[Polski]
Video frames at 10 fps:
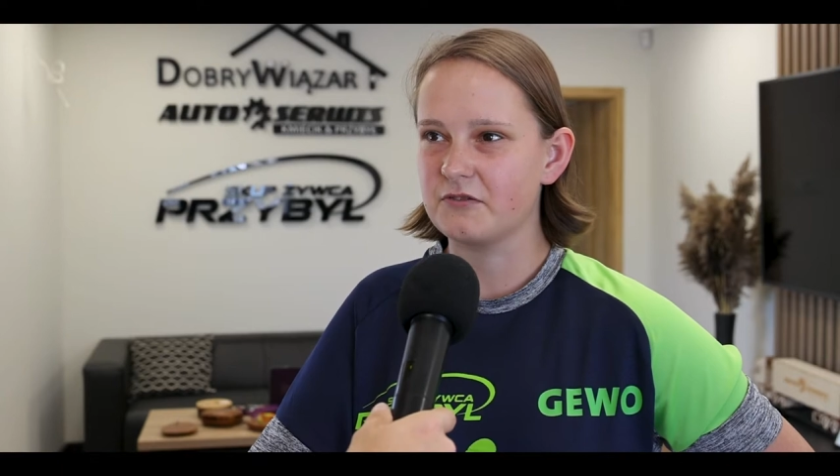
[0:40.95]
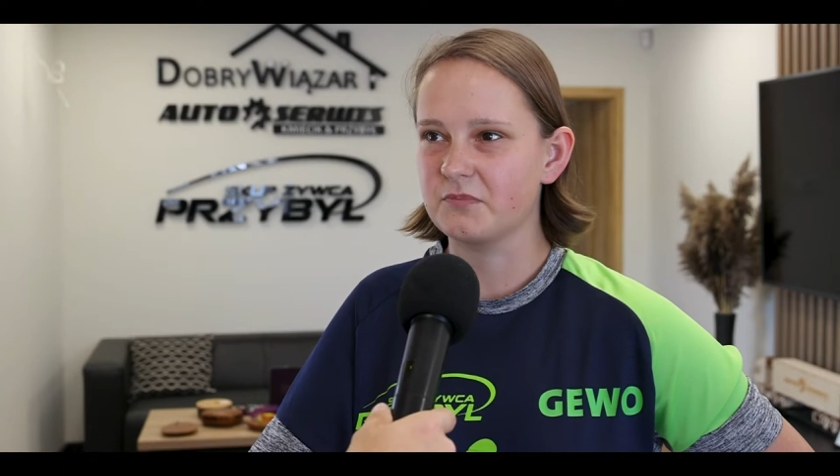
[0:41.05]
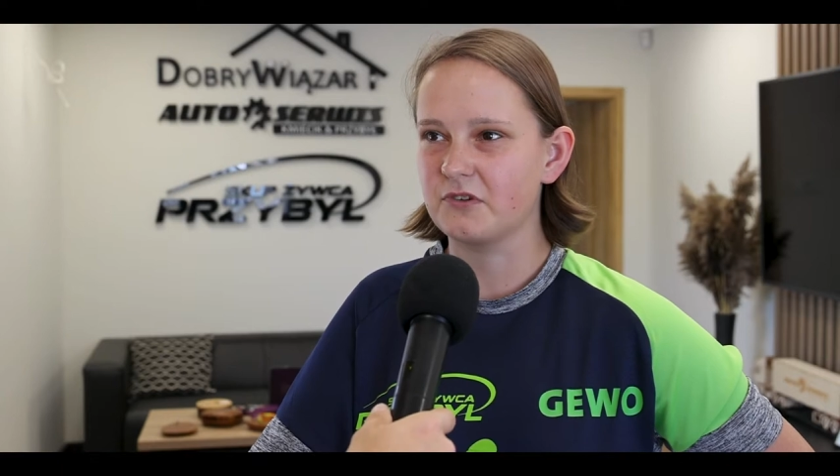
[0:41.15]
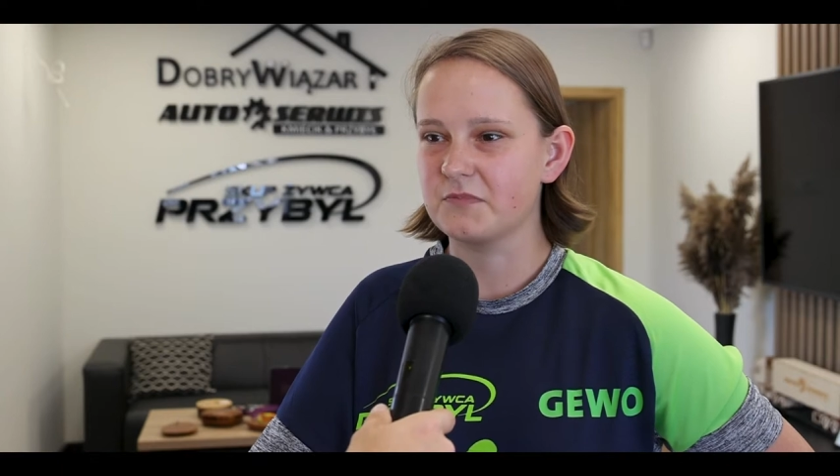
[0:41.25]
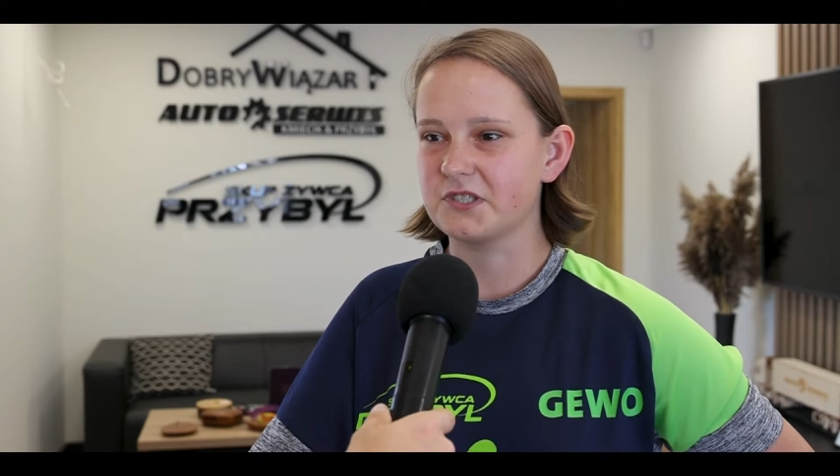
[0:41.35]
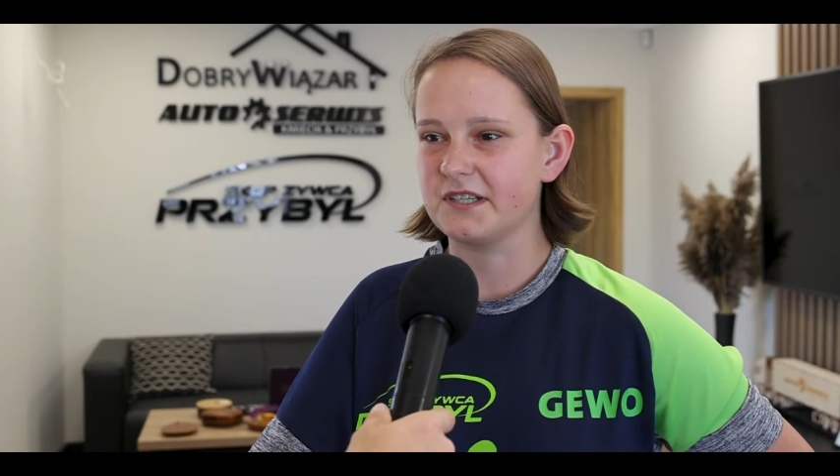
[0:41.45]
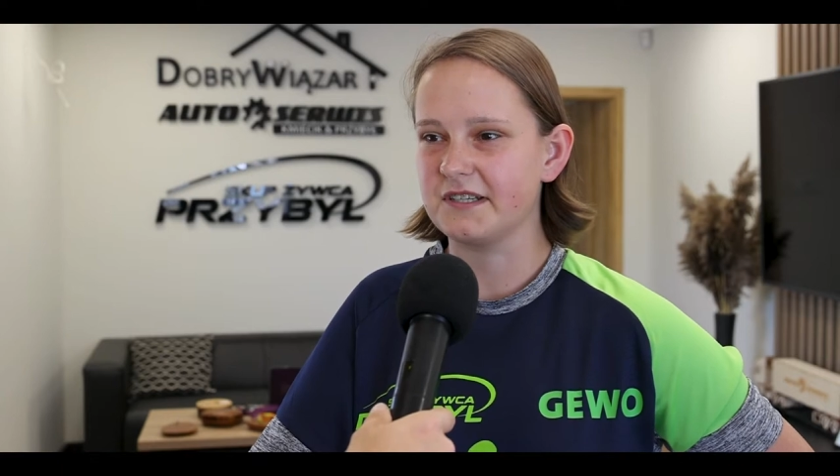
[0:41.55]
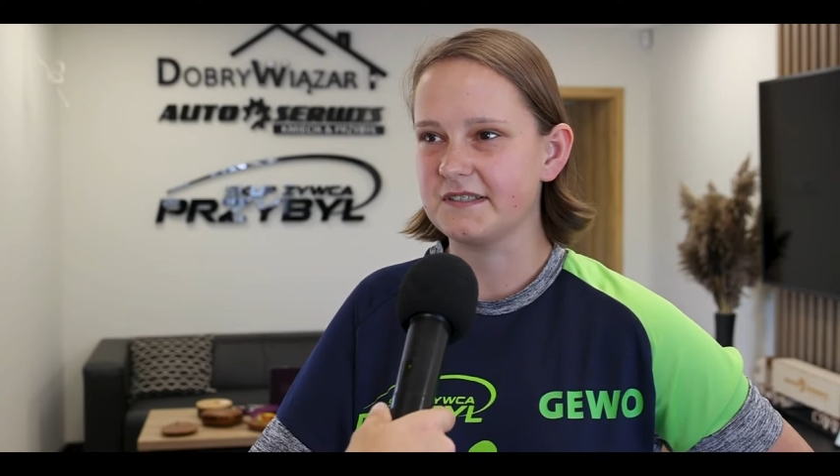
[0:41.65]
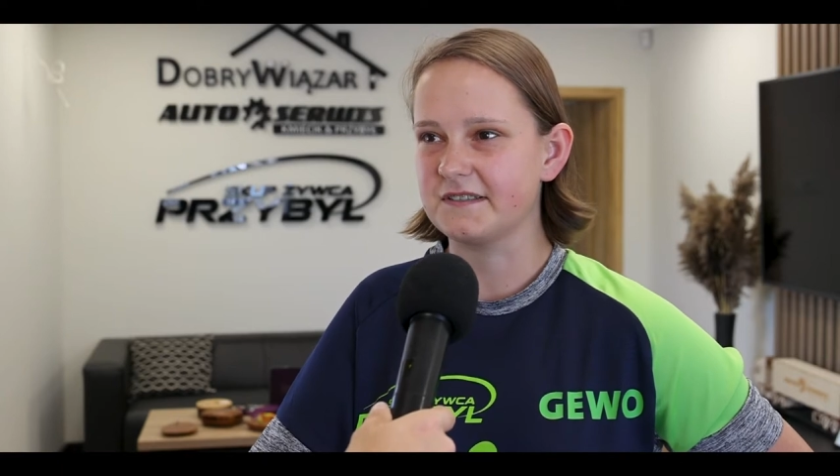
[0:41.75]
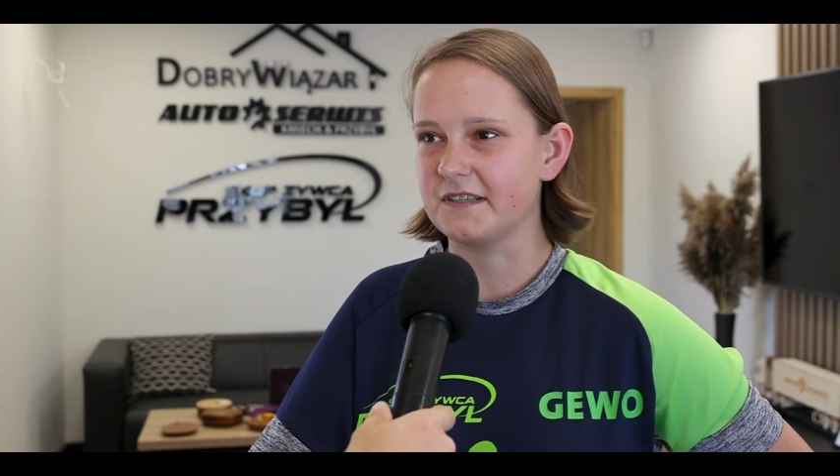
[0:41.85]
klub Dąbcie
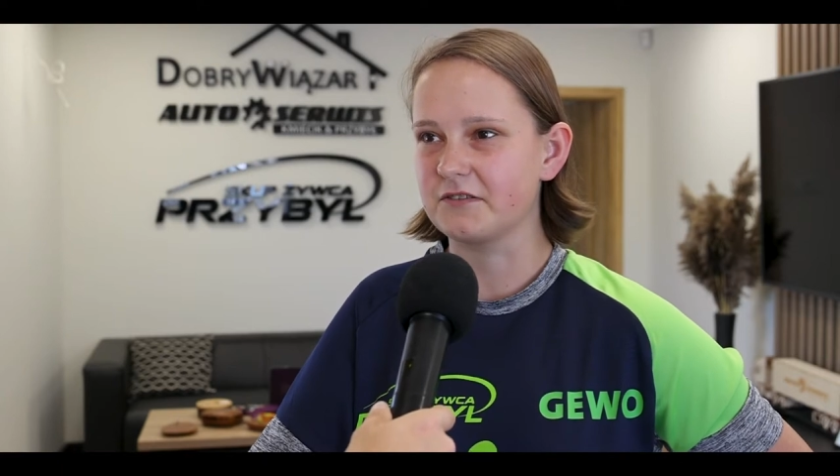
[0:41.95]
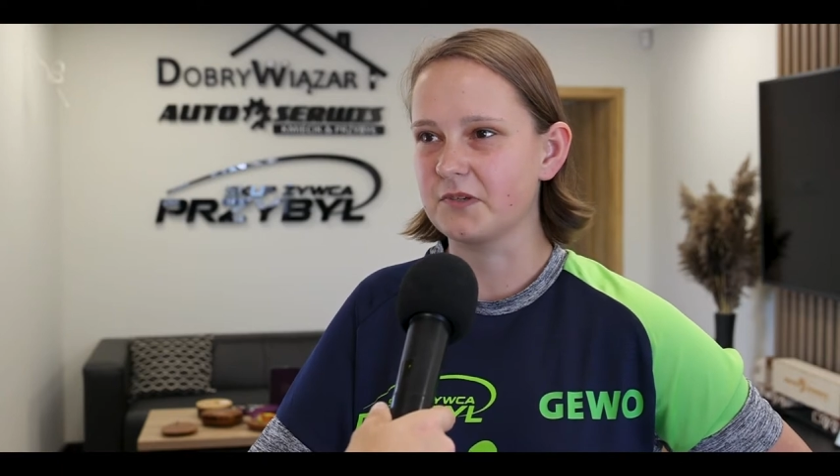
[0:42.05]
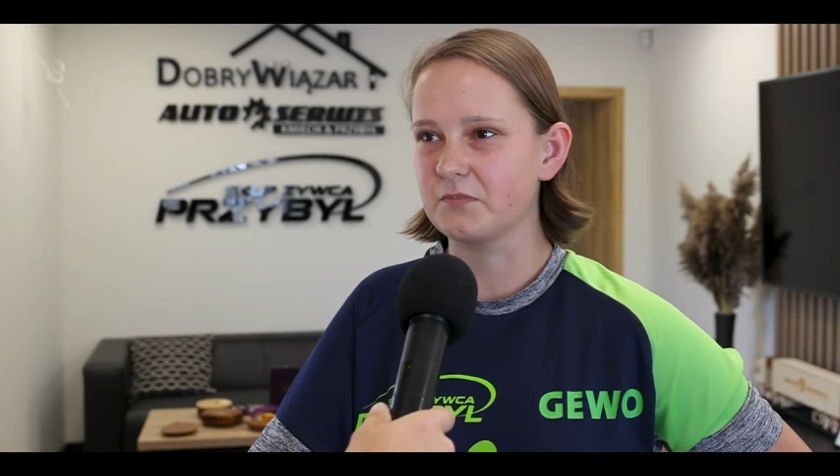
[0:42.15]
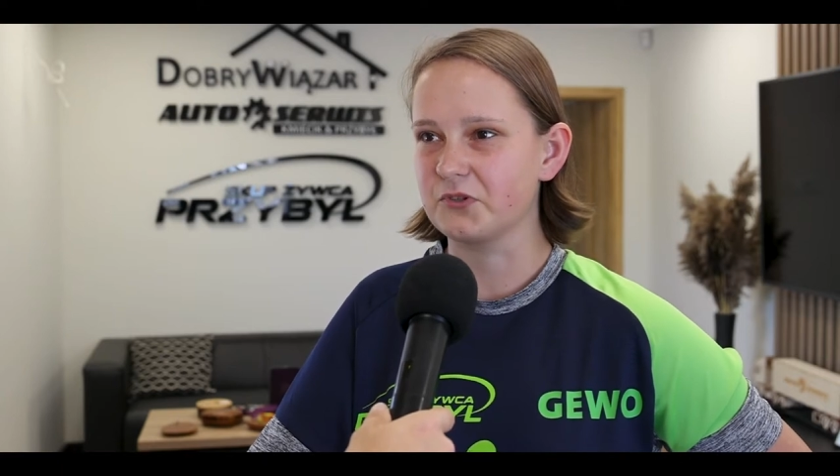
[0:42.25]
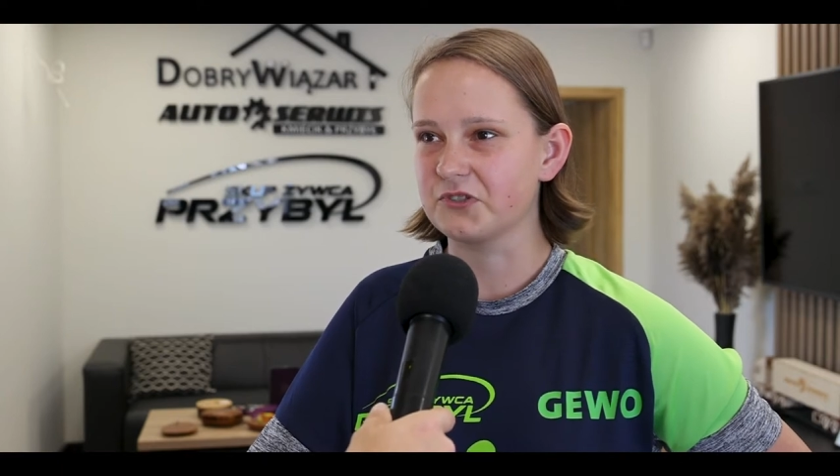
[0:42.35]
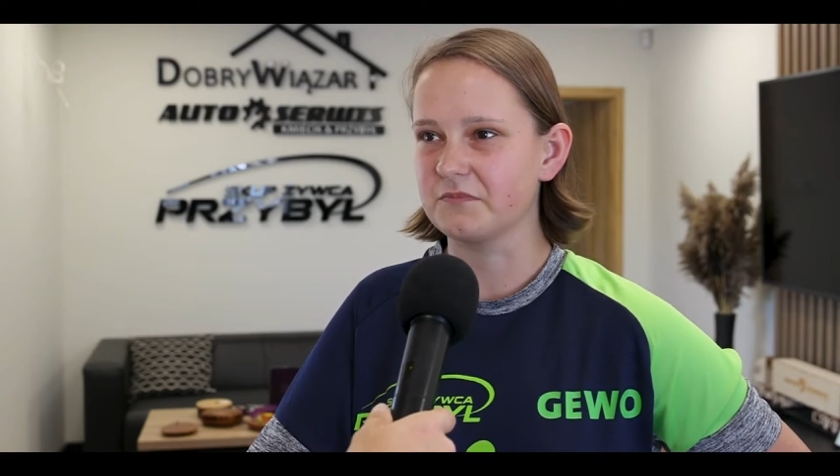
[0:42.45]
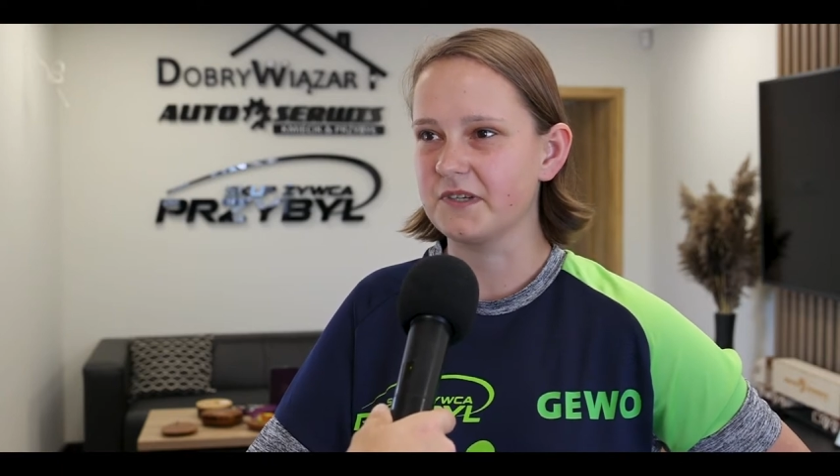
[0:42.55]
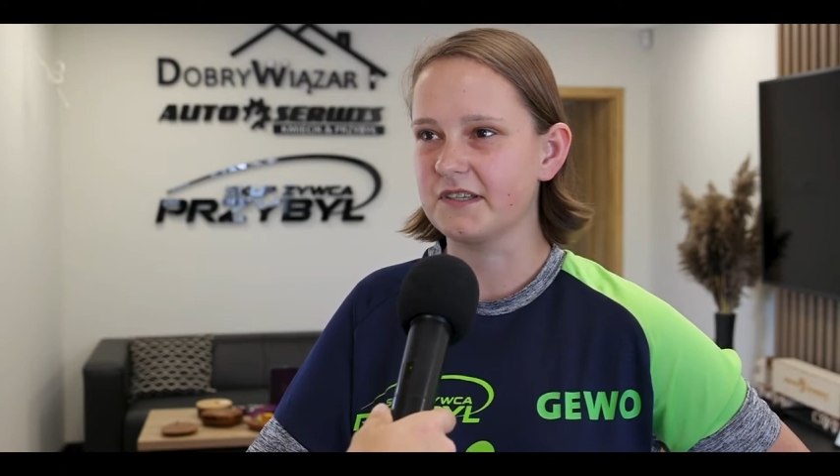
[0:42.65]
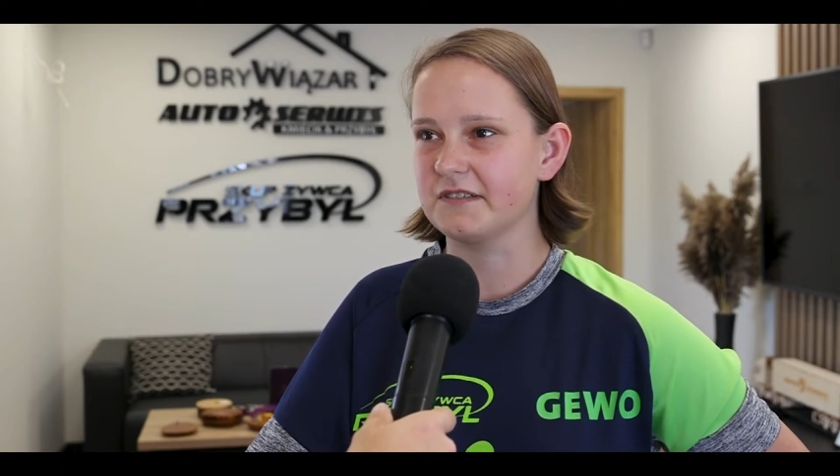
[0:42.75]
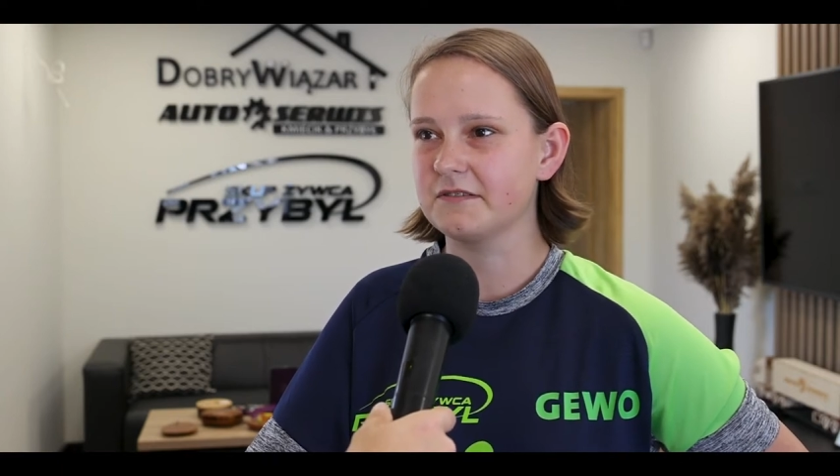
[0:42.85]
jest na dobrym
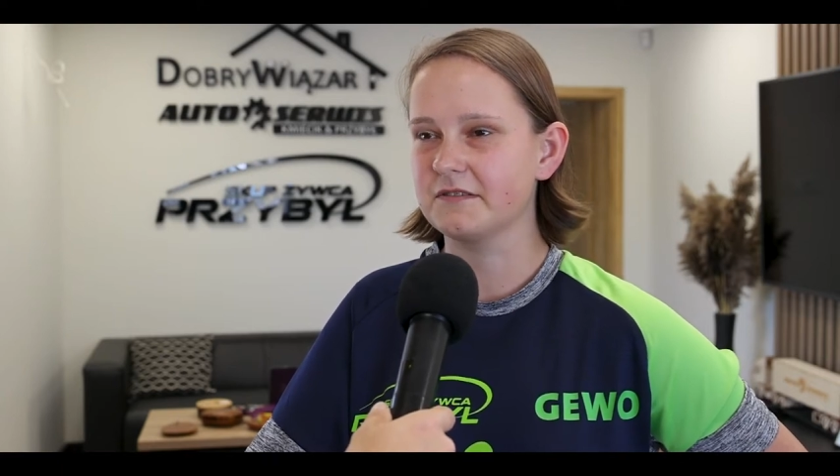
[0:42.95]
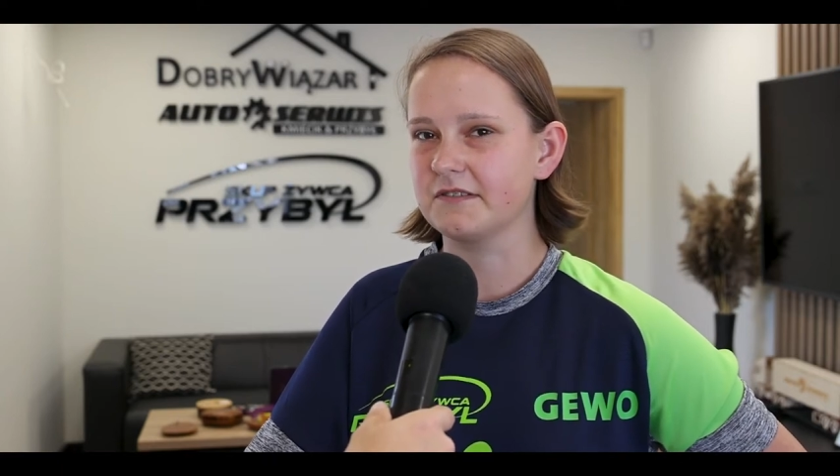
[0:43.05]
poziomie,